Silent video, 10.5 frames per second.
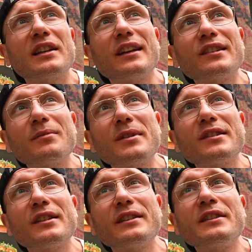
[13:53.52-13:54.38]
Ich nenne es ein
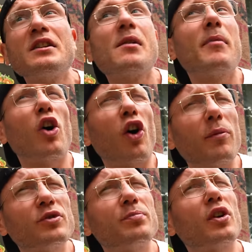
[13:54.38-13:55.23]
bisschen bei
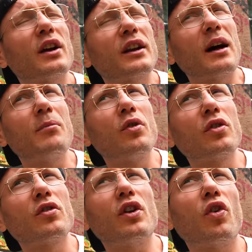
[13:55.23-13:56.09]
Hopsburger in
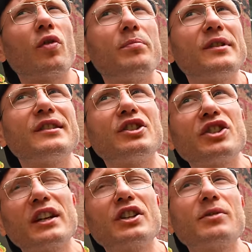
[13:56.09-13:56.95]
Hamburg und auch ein bisschen
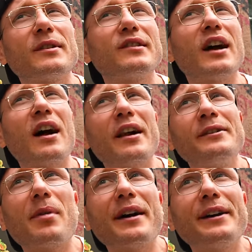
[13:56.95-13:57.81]
Chicken
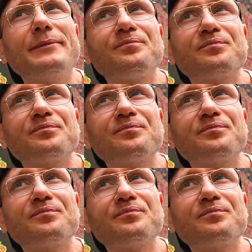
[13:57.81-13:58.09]
Spezial bei